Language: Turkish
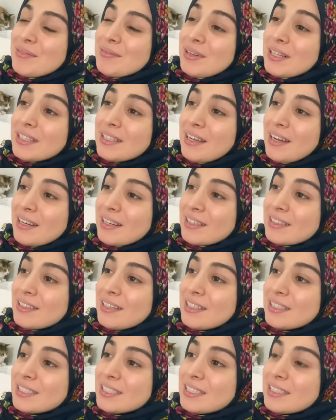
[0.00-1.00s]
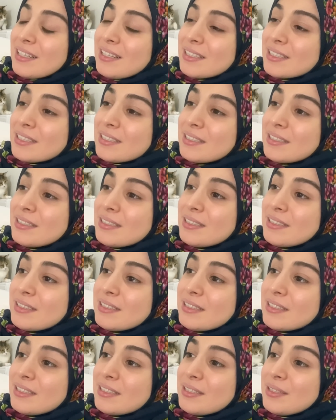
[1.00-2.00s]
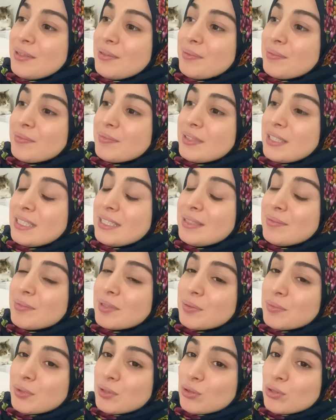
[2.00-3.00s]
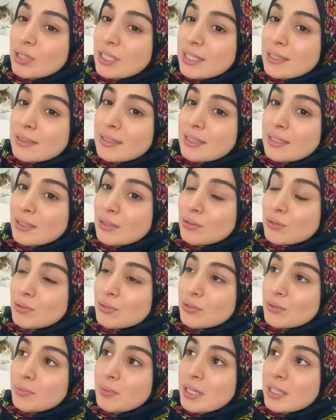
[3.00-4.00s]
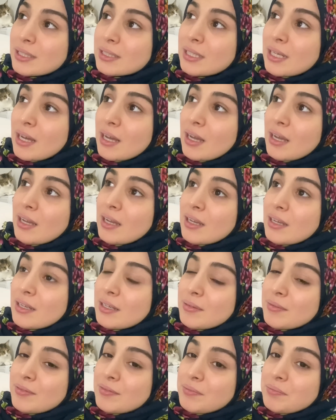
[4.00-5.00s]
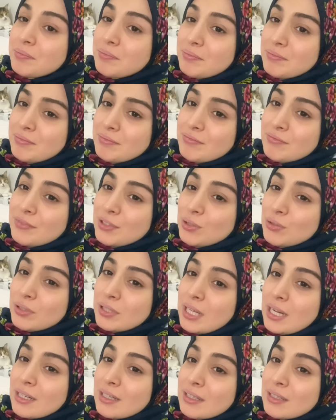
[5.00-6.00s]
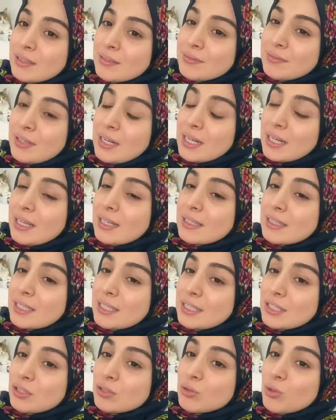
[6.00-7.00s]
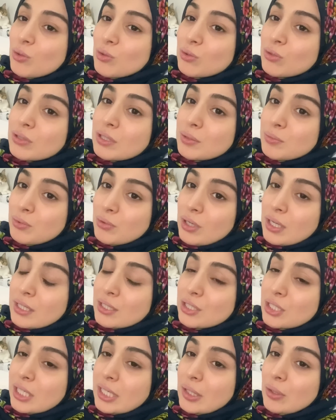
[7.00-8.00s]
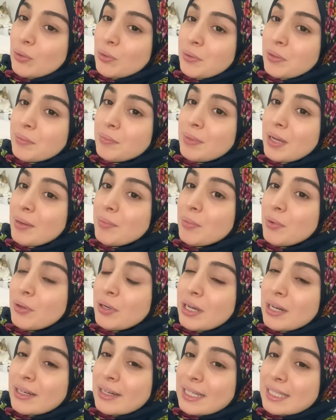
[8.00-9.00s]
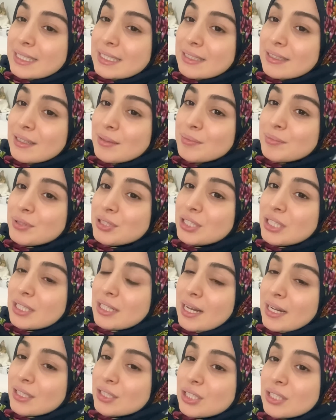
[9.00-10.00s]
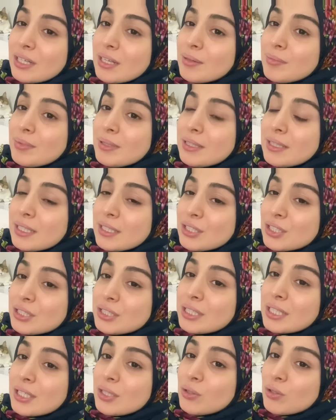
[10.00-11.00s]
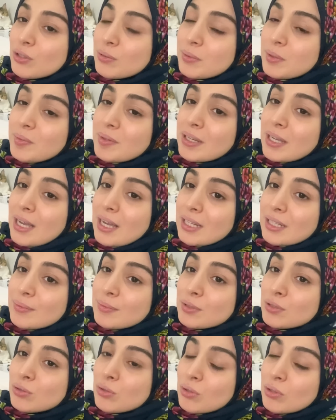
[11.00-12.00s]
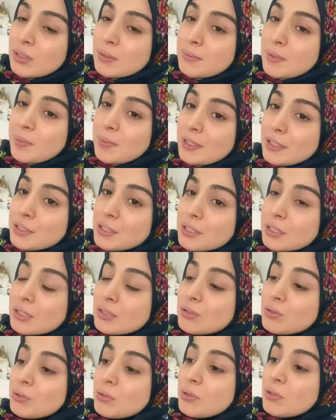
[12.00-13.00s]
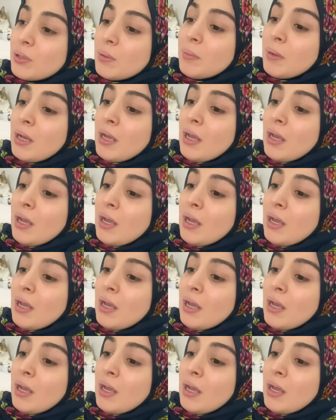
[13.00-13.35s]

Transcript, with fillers: Vallahi arkadaşlar dediğim gibi sürekli yatıyorum. Hatta videolarda fark ettiniz çoğunlukla Burak çekiyor. Ben böyle ara sıra bir şeyler çekebildikçe çekiyorum ama kendimi zorlamamaya çalışıyorum.